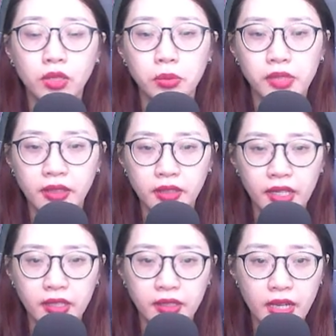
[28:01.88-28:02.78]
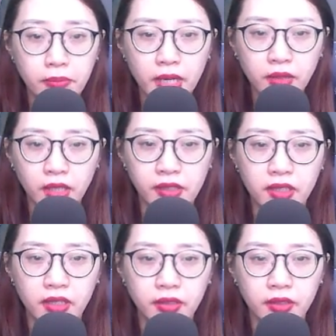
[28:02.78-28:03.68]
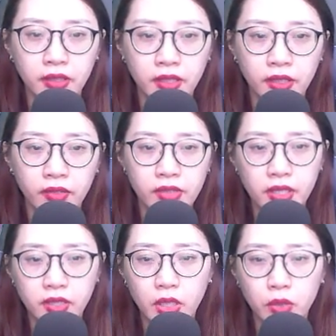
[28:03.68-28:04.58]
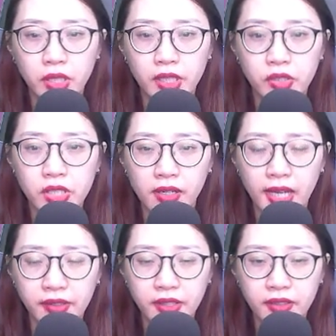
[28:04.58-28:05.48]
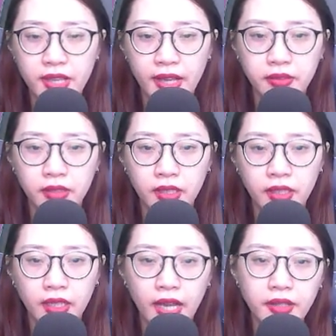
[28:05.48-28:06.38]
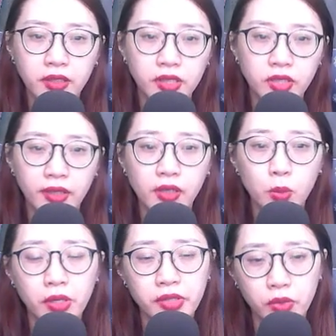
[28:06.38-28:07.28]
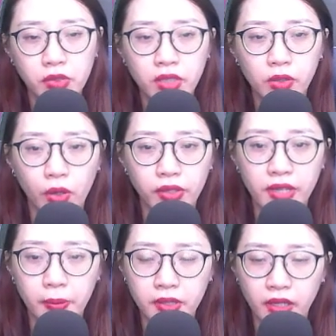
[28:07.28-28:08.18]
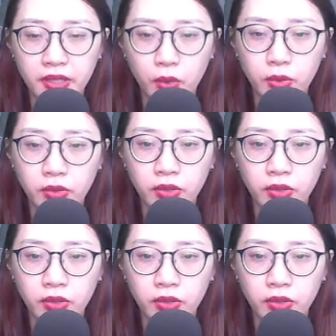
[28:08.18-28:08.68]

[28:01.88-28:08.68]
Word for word: không nhanh tay nắm bắt thời cơ Chờ sau khi trở lại nhân gian Hai người sẽ không có nhiều cơ hội gặp gỡ đâu